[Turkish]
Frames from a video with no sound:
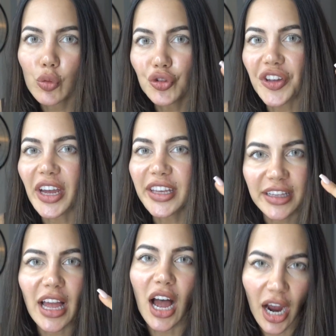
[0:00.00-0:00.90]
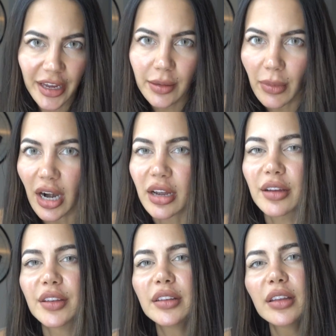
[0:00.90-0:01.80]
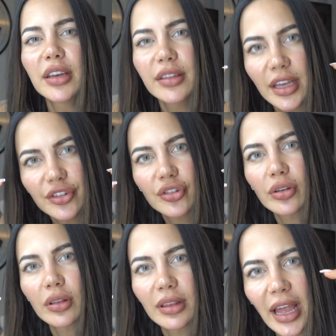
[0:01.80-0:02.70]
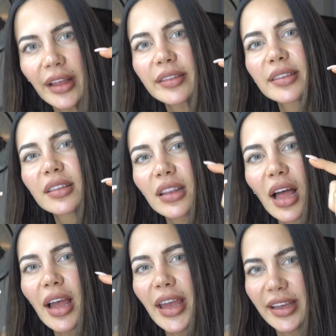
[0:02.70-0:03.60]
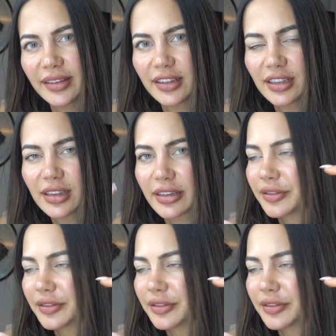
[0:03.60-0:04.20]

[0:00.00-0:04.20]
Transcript: Bu da yine aynı markanın Natural Lens La Hazel.